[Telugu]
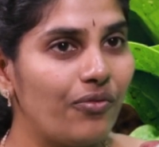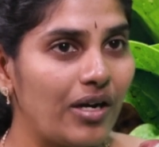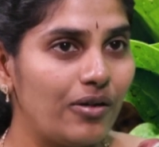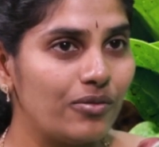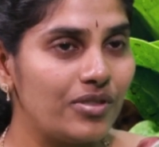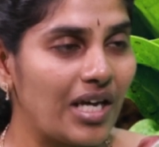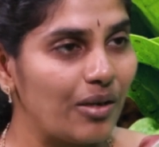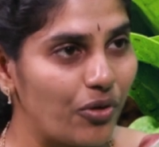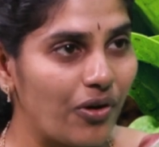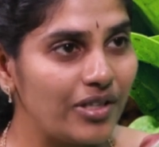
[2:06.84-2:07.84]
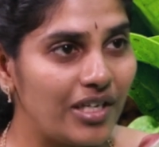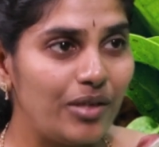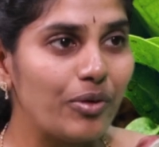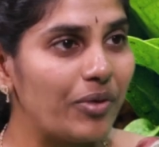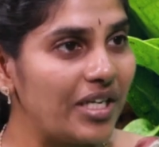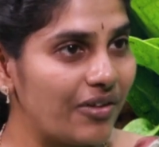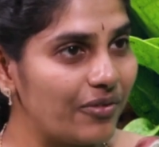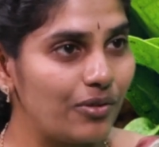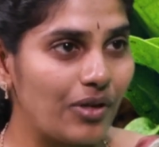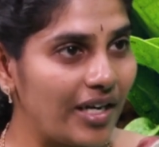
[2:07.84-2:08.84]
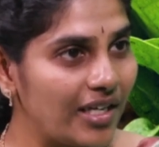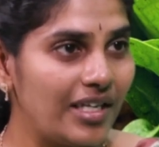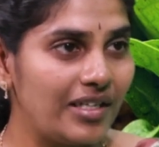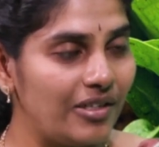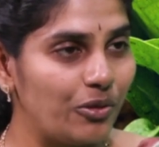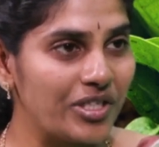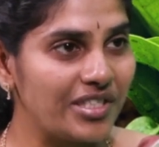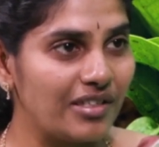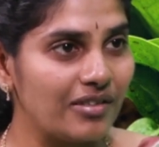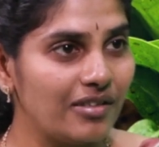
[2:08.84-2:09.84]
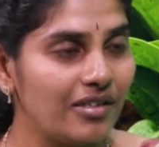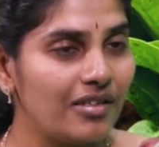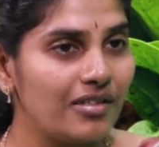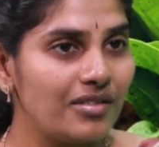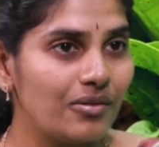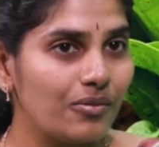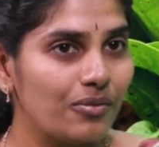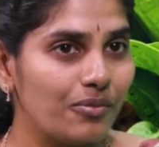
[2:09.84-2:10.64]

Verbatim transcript: వాళ్ళు చాలా బాగుందండి మమ్మల్ని ఎవరు అడగలేదు ఈ క్వశ్చన్ సో